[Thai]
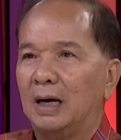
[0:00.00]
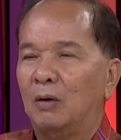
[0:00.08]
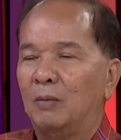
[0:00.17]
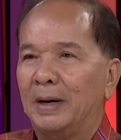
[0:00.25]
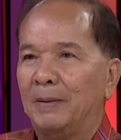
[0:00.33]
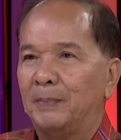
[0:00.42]

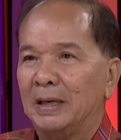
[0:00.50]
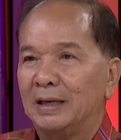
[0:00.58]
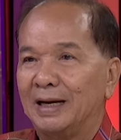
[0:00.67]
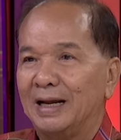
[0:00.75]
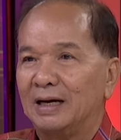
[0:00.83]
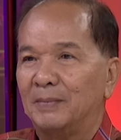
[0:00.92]
เอามาเป็น
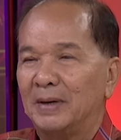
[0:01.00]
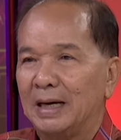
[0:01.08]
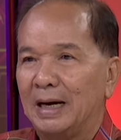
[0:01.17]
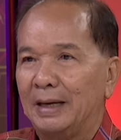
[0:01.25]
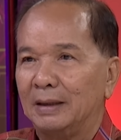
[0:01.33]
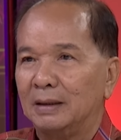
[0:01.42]
คณะกรรม
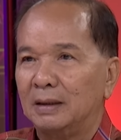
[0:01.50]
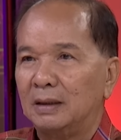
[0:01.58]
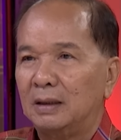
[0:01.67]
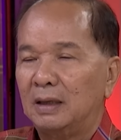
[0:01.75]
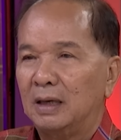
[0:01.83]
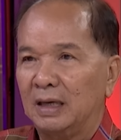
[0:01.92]
การ
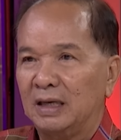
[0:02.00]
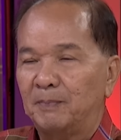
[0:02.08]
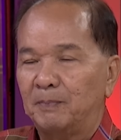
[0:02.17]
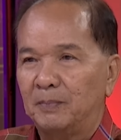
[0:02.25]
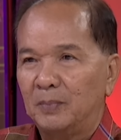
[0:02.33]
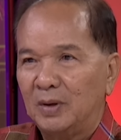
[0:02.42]
อัน
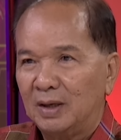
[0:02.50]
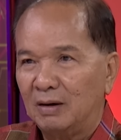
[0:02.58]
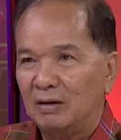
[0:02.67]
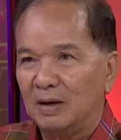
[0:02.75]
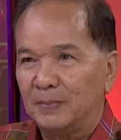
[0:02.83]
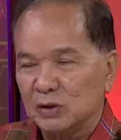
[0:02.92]
นี้
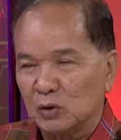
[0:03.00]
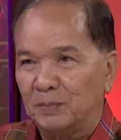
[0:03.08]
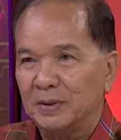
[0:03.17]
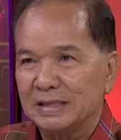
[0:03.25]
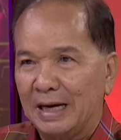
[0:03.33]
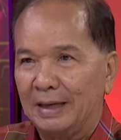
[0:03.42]
เขาเรียกผส
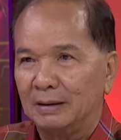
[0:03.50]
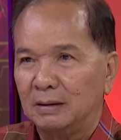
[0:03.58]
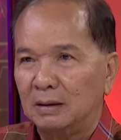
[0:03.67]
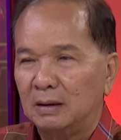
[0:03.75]
มผสาน